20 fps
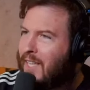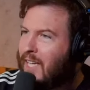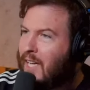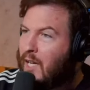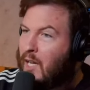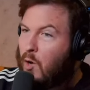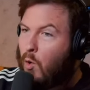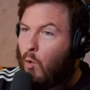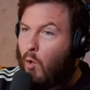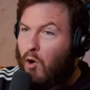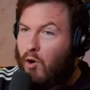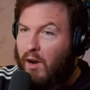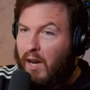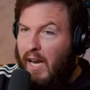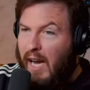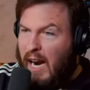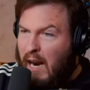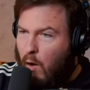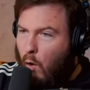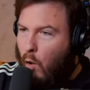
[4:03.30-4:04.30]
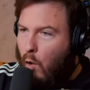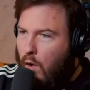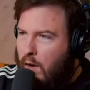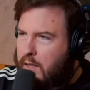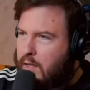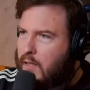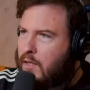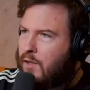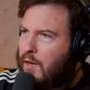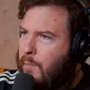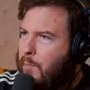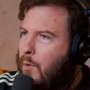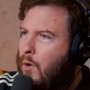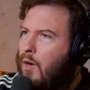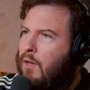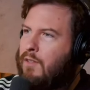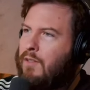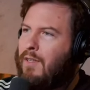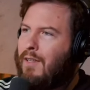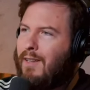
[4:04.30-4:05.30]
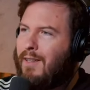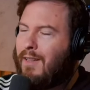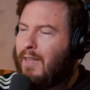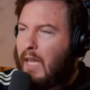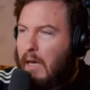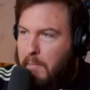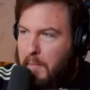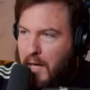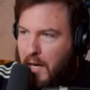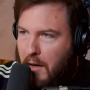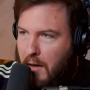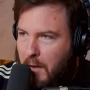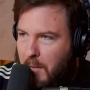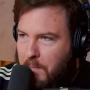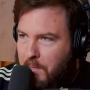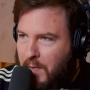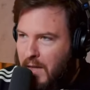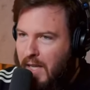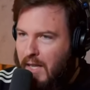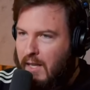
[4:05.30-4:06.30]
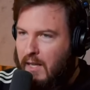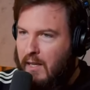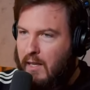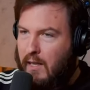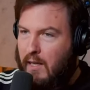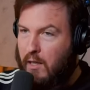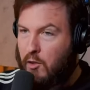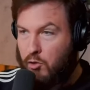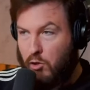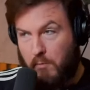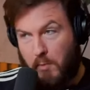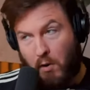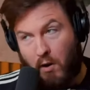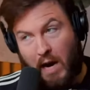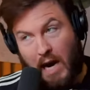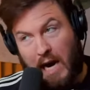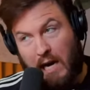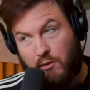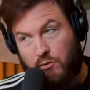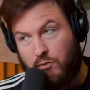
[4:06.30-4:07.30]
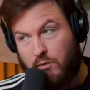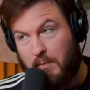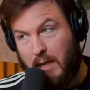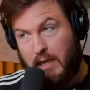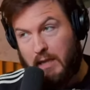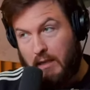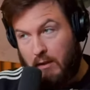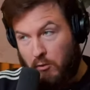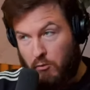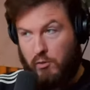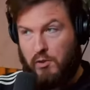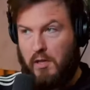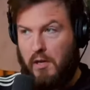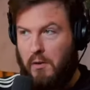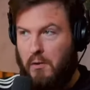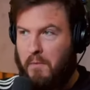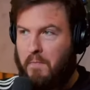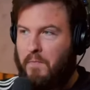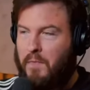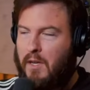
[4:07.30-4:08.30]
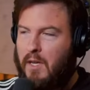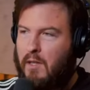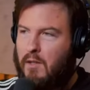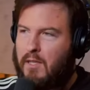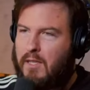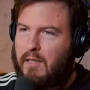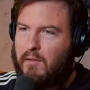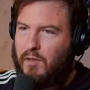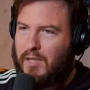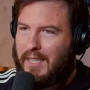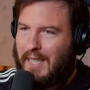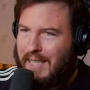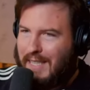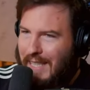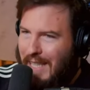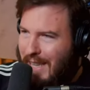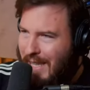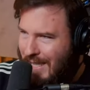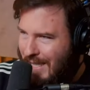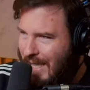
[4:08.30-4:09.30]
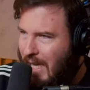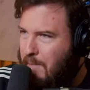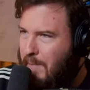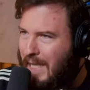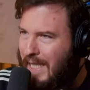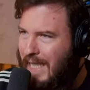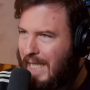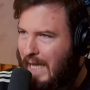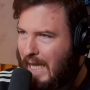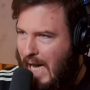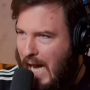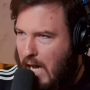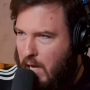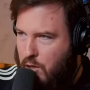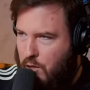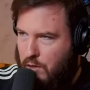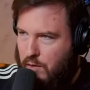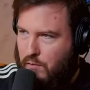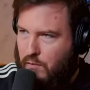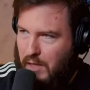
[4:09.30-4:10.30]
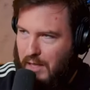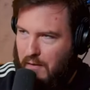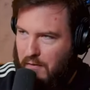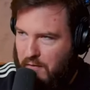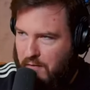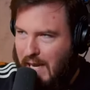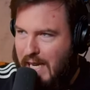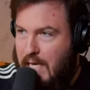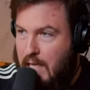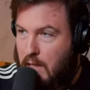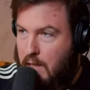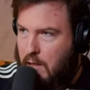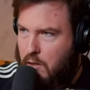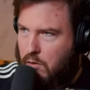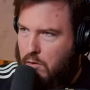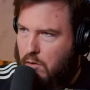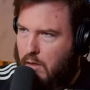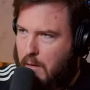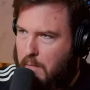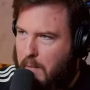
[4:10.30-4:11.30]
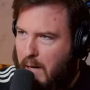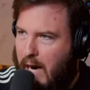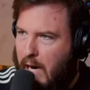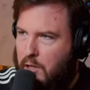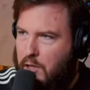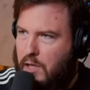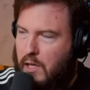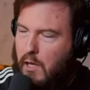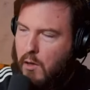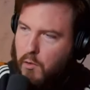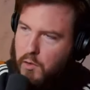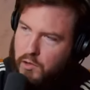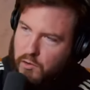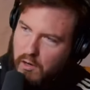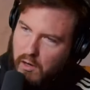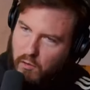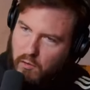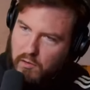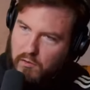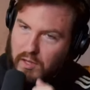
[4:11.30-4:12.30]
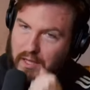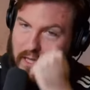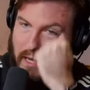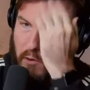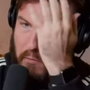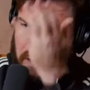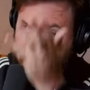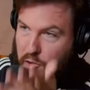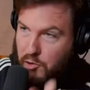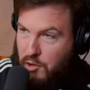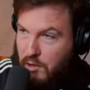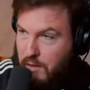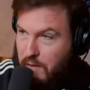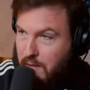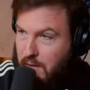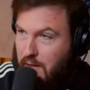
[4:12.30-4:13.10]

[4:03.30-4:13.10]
Sim. Qualquer coisa que você posta dá briga. Isso no meu caso, imagina no seu. Então, assim, você acha que você tem essa capacidade? Você faz isso na prática ou isso é o que você almeja?